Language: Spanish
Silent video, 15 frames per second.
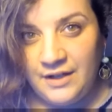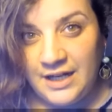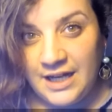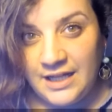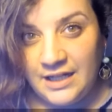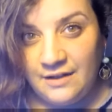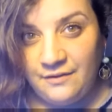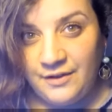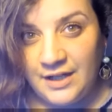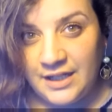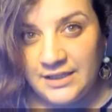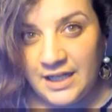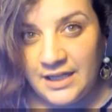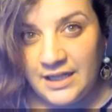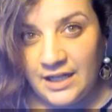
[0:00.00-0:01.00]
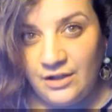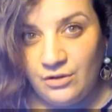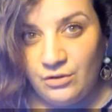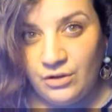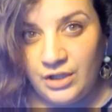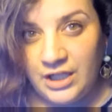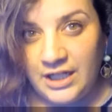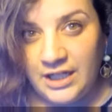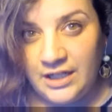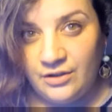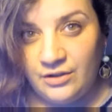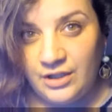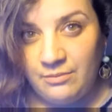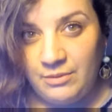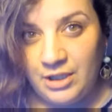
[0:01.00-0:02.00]
Filadelfia, 31 de
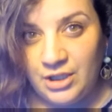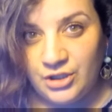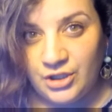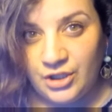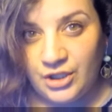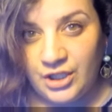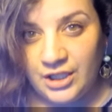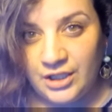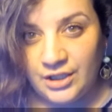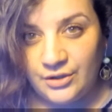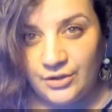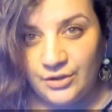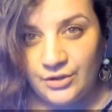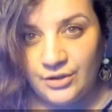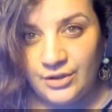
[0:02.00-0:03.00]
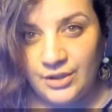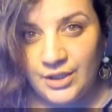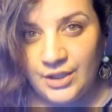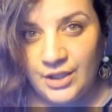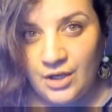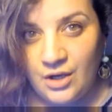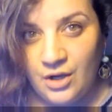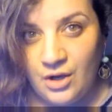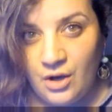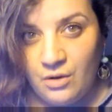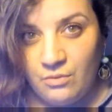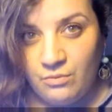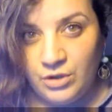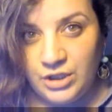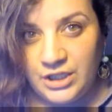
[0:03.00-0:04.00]
enero de 1800.
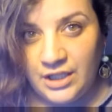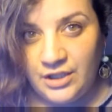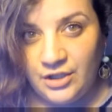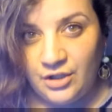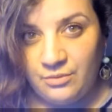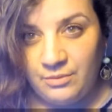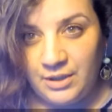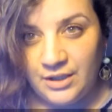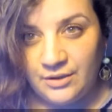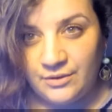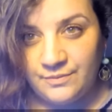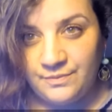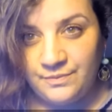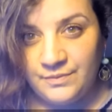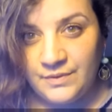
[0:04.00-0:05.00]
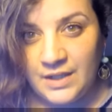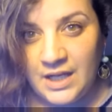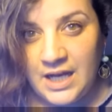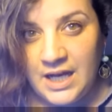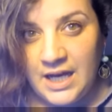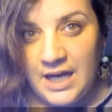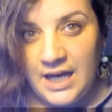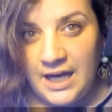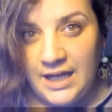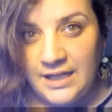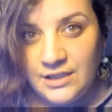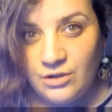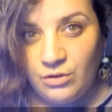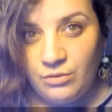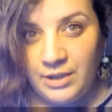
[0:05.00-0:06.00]
Muy señor mío,
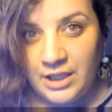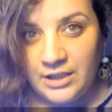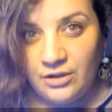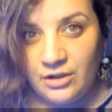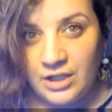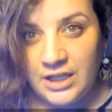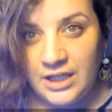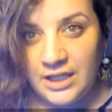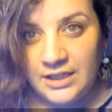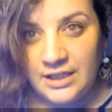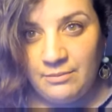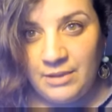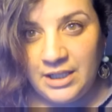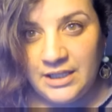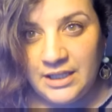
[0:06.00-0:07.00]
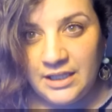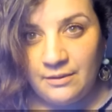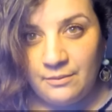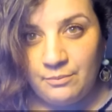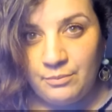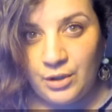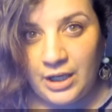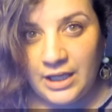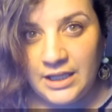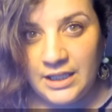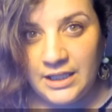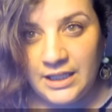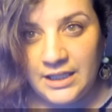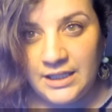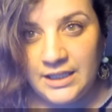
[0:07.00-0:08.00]
he descubierto recientemente, por
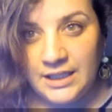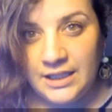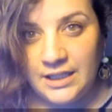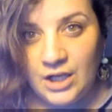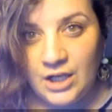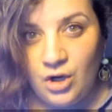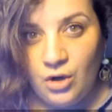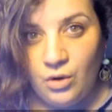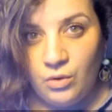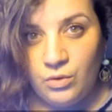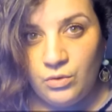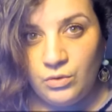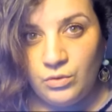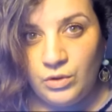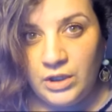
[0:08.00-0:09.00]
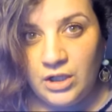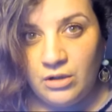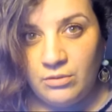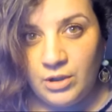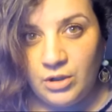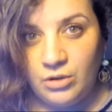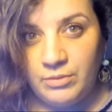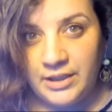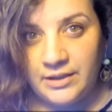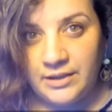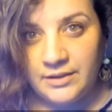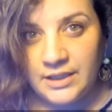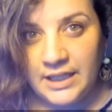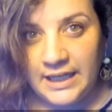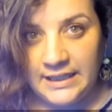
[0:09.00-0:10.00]
accidente, un único volumen,
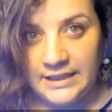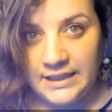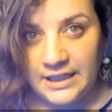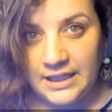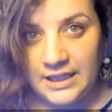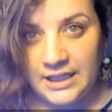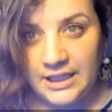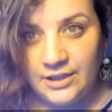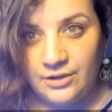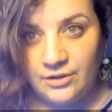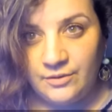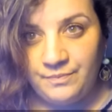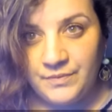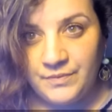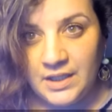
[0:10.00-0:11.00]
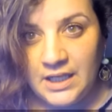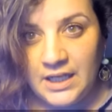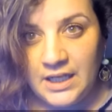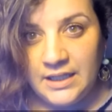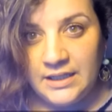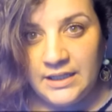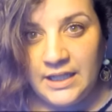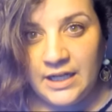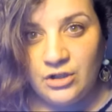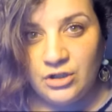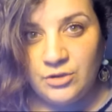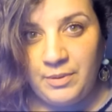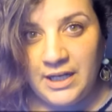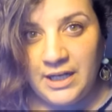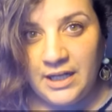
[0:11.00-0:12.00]
el tercero, de
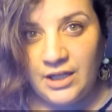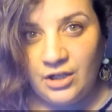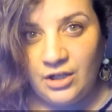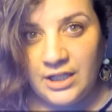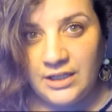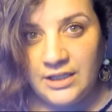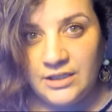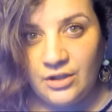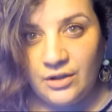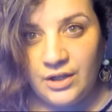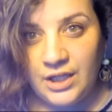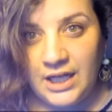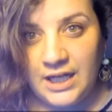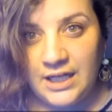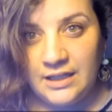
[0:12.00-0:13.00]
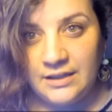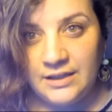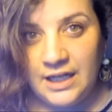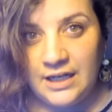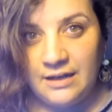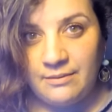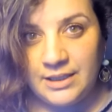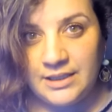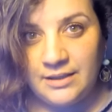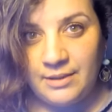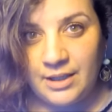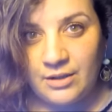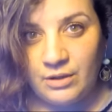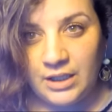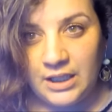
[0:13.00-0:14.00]
conspiración antisocial del abate
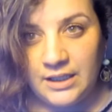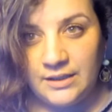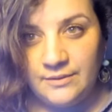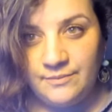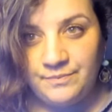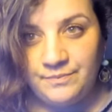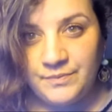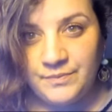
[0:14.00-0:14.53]
Barruel,